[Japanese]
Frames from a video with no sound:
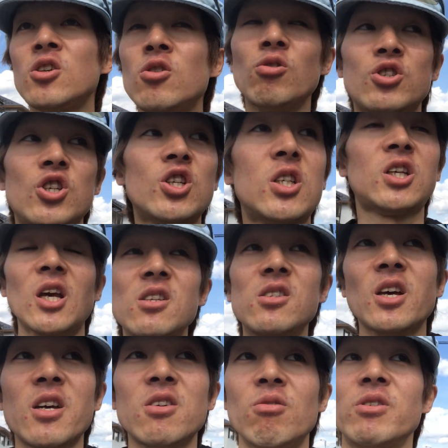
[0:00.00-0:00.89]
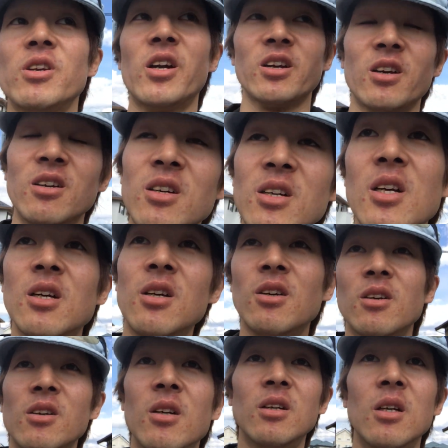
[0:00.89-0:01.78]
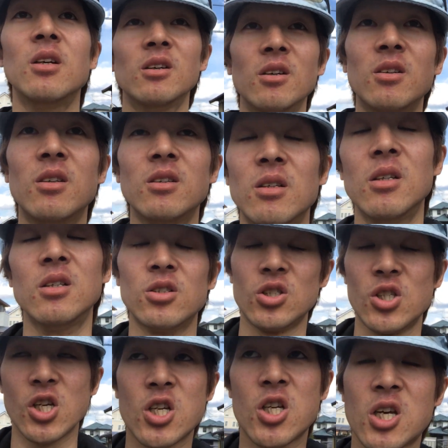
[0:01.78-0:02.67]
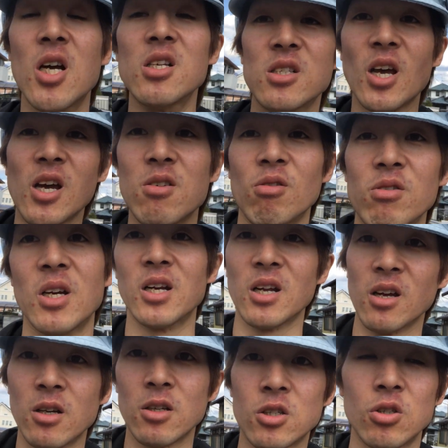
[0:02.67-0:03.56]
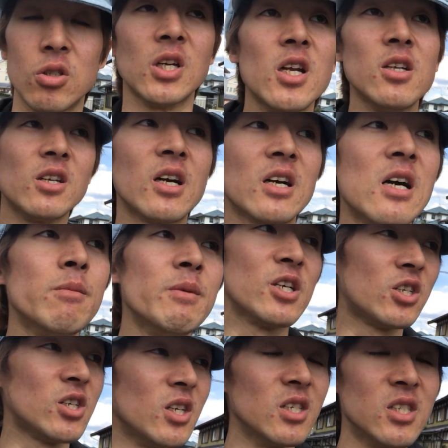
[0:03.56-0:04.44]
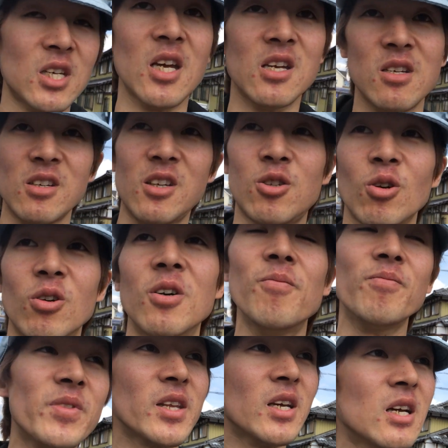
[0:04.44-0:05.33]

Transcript: 器の実験材料になれ実験材料になれついでに長浜市全域と